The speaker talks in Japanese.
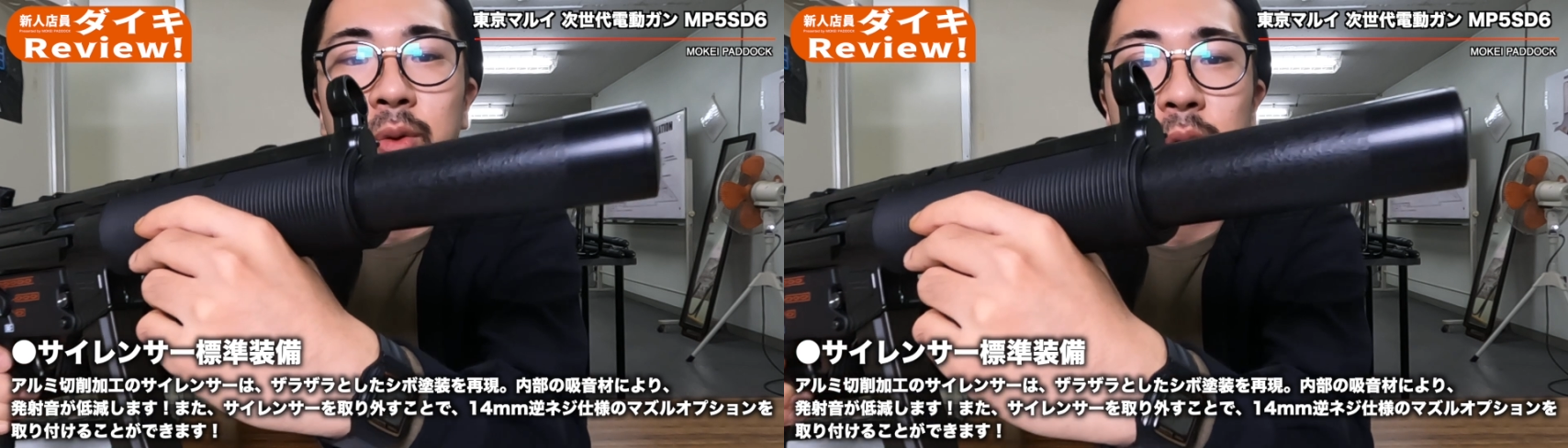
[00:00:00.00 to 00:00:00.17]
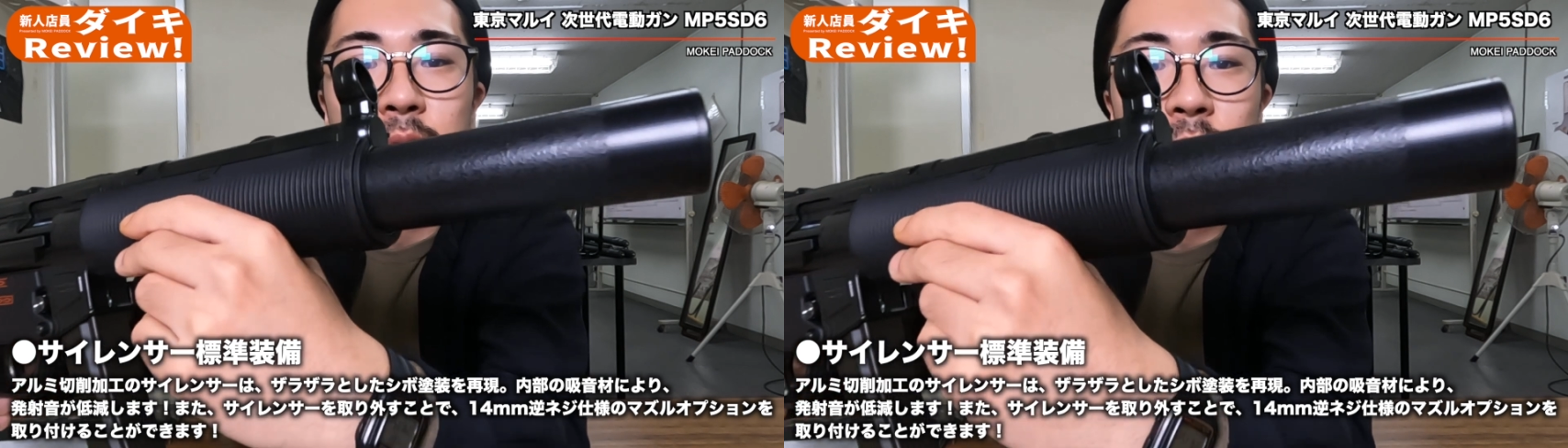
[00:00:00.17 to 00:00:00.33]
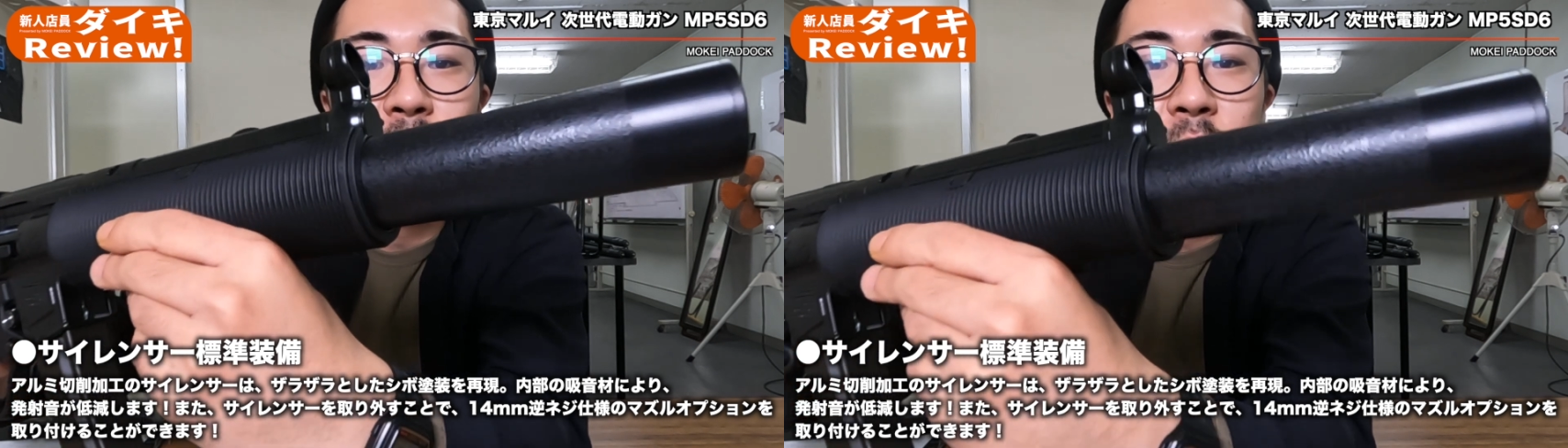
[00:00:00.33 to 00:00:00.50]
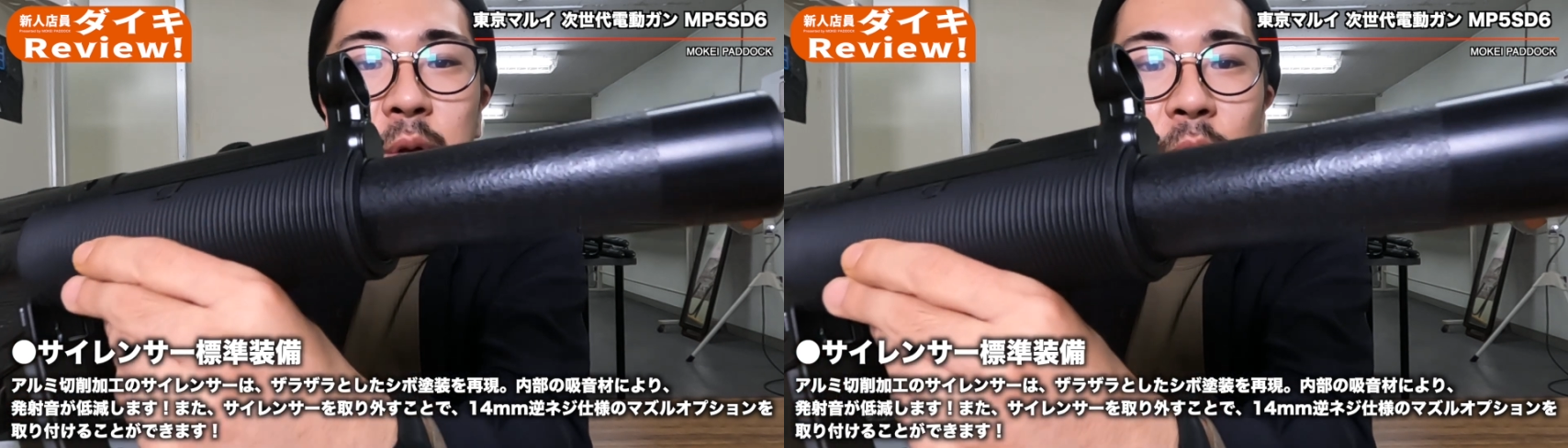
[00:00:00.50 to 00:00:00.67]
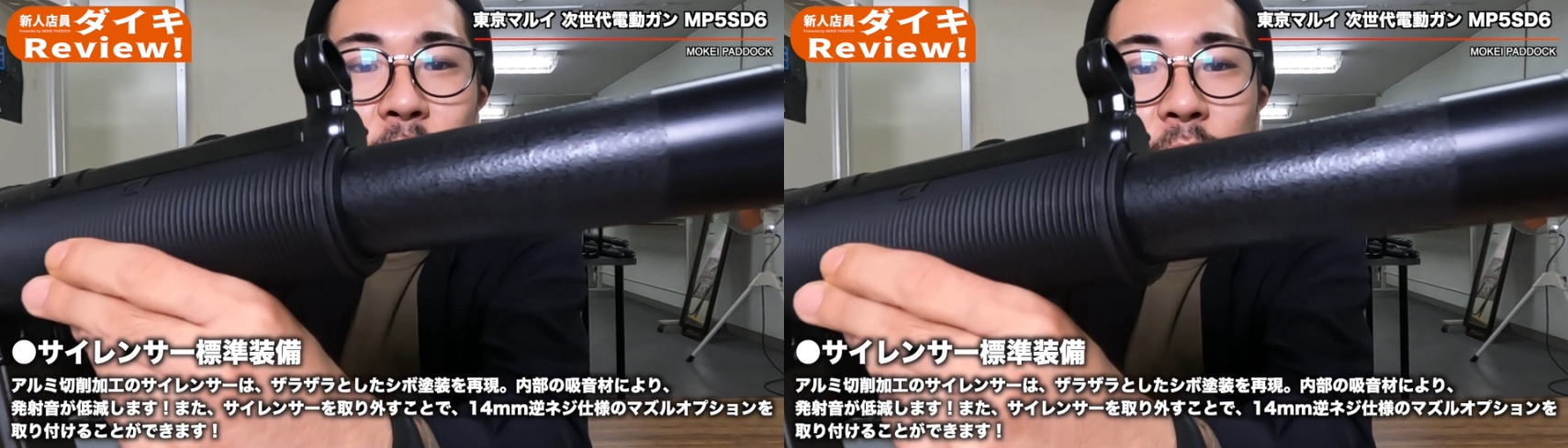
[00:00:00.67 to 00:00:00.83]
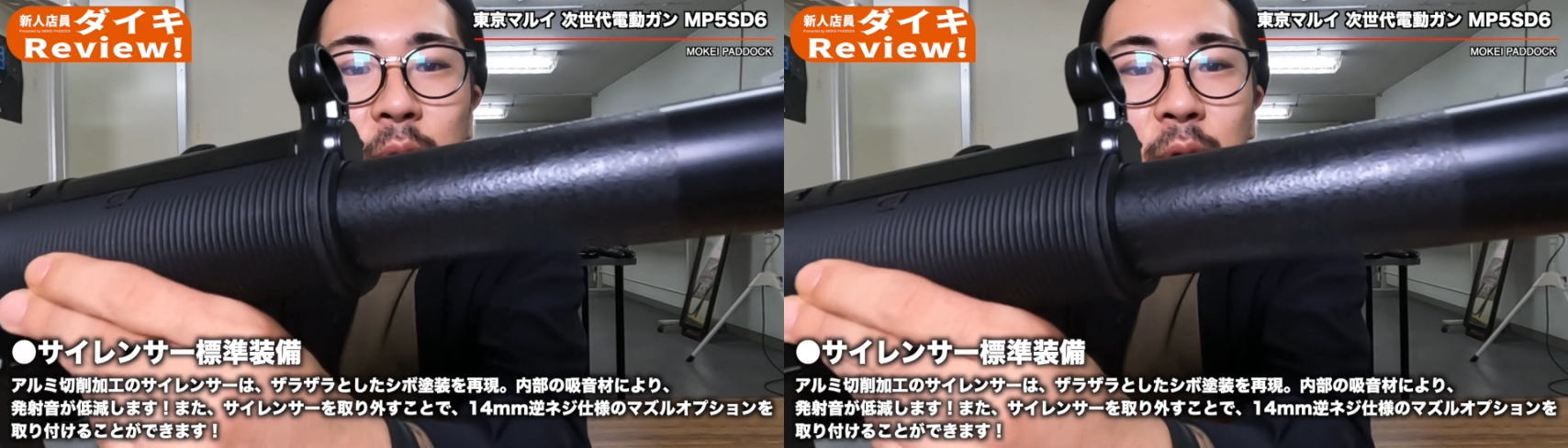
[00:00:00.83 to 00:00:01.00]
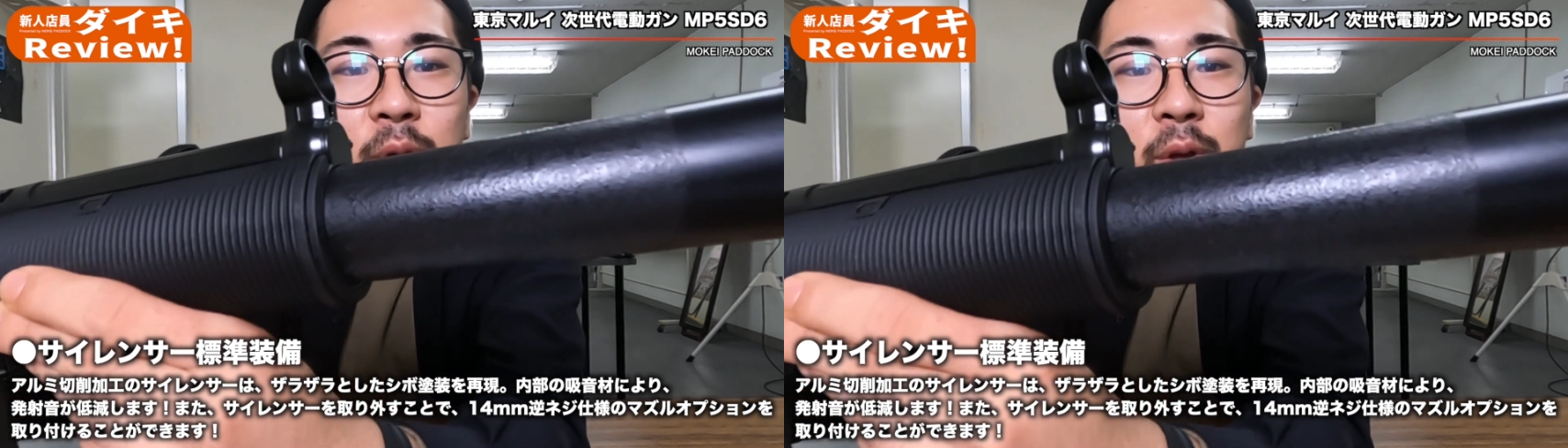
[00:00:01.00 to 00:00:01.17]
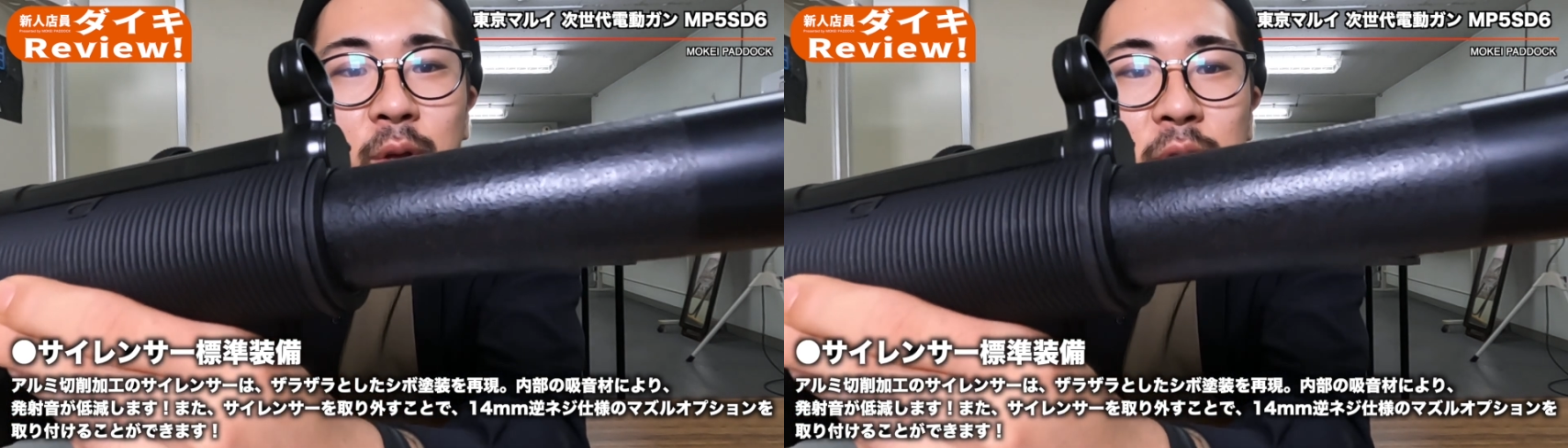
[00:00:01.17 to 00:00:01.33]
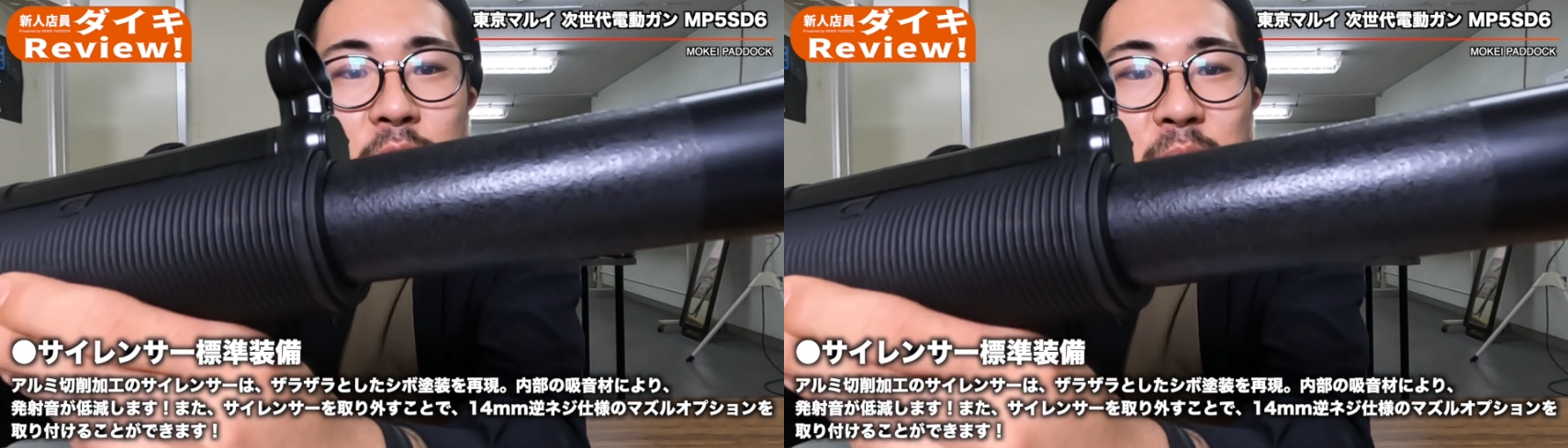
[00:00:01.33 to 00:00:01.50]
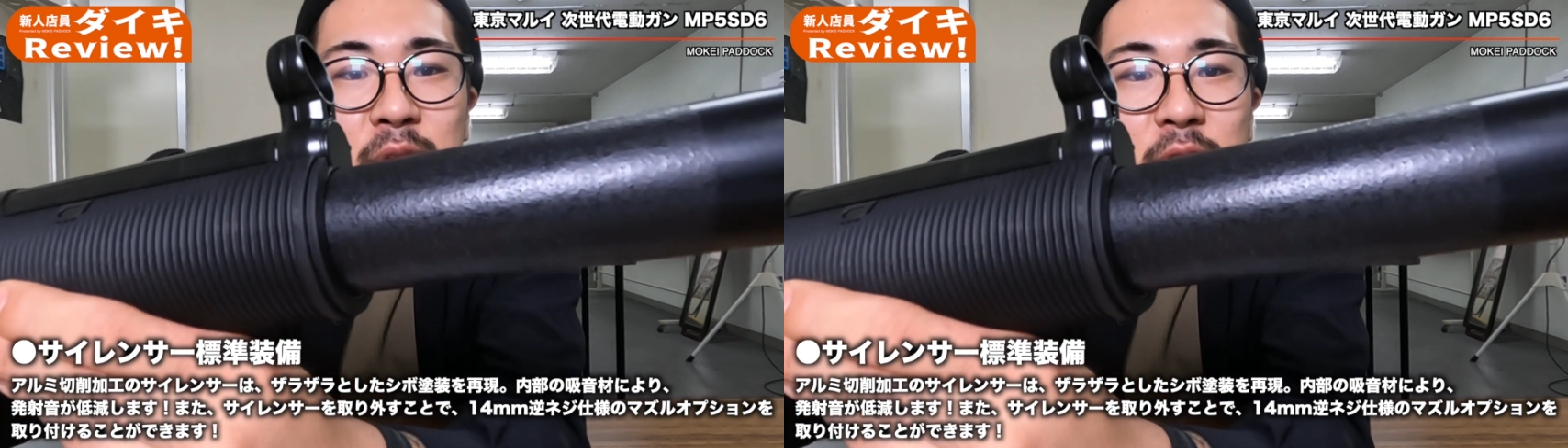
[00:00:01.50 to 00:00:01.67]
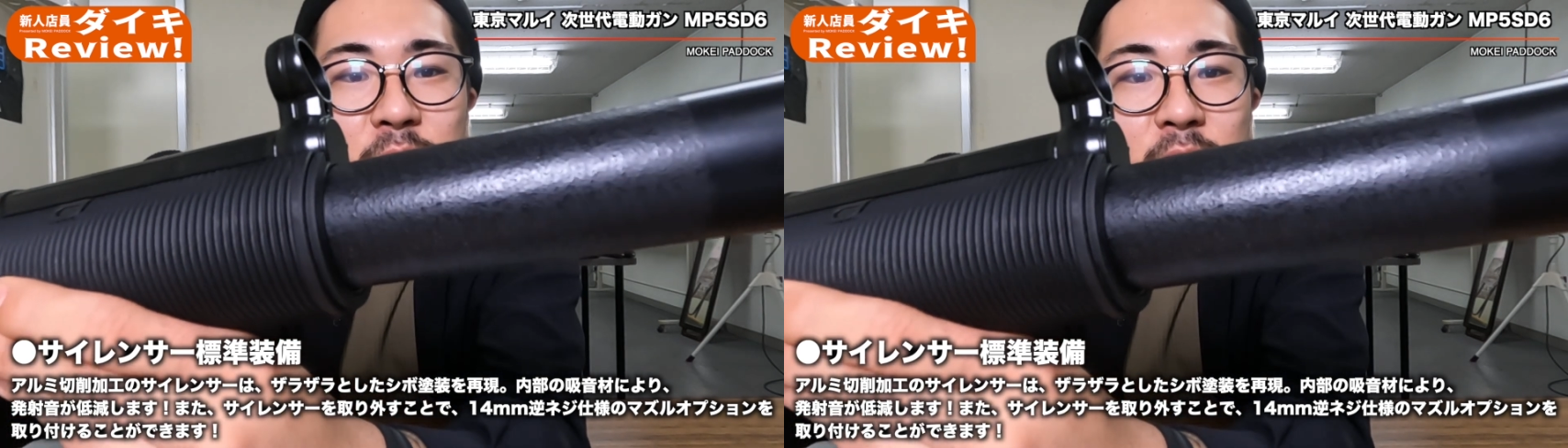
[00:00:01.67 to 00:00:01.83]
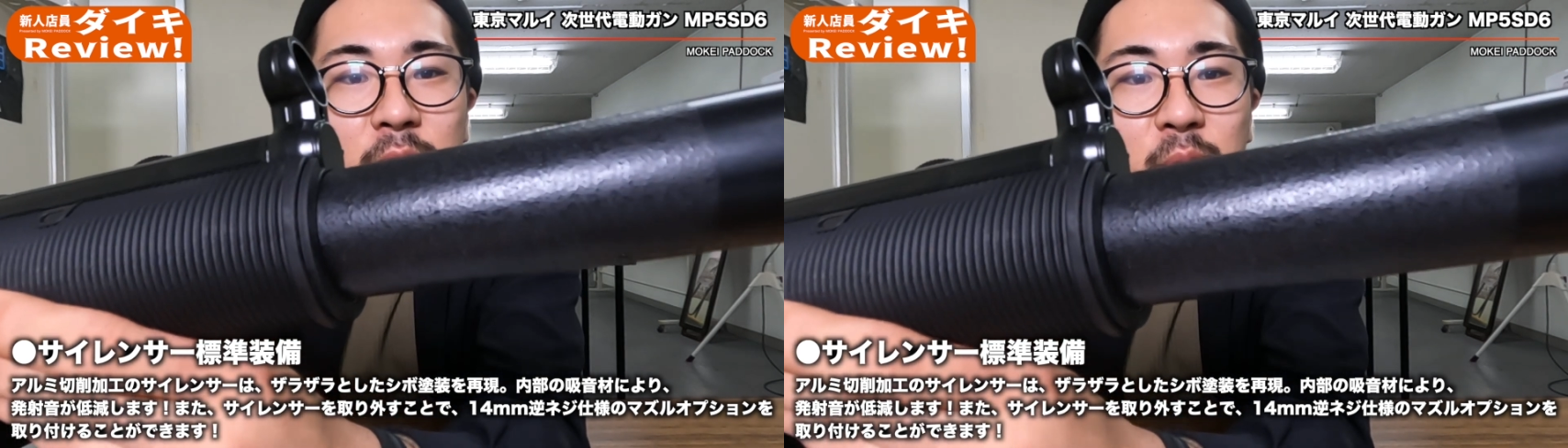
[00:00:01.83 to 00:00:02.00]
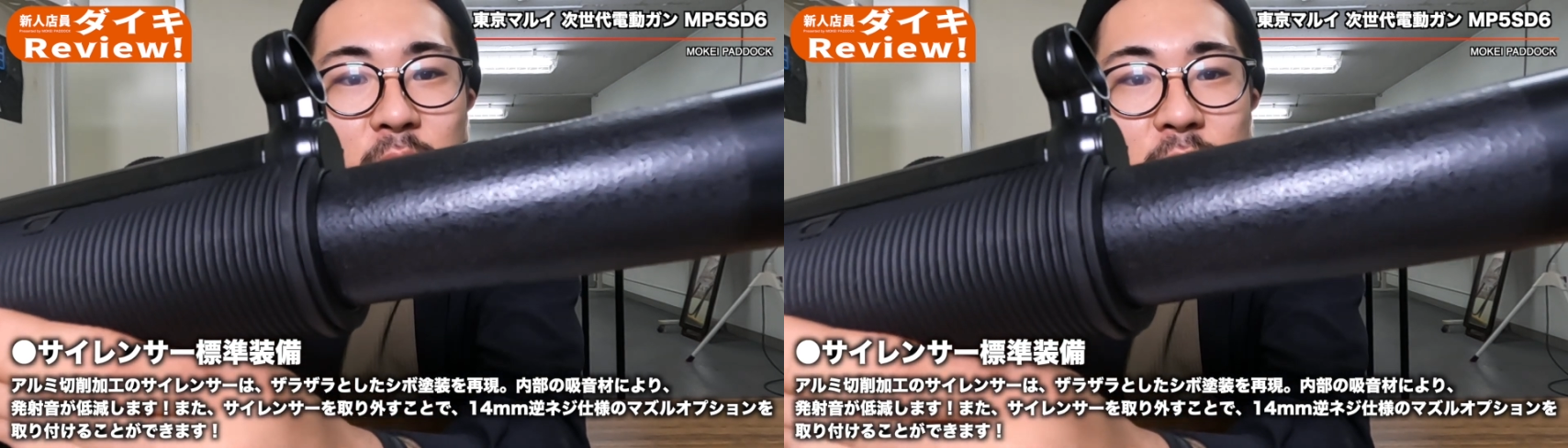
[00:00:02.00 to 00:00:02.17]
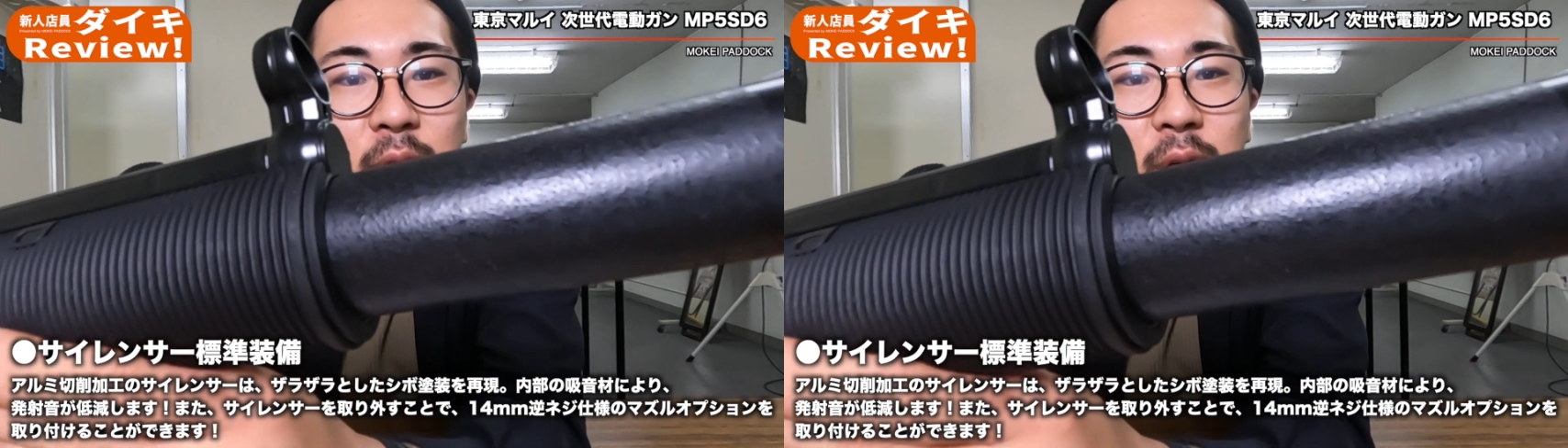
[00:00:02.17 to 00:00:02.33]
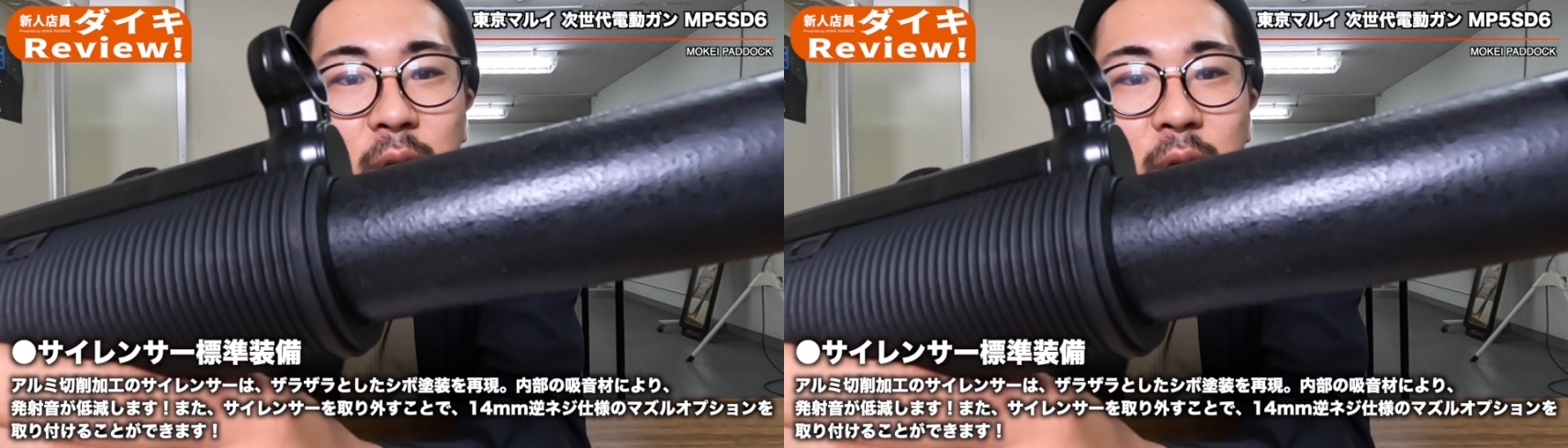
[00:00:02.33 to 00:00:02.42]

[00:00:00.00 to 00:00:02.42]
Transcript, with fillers: と見えるかなこれ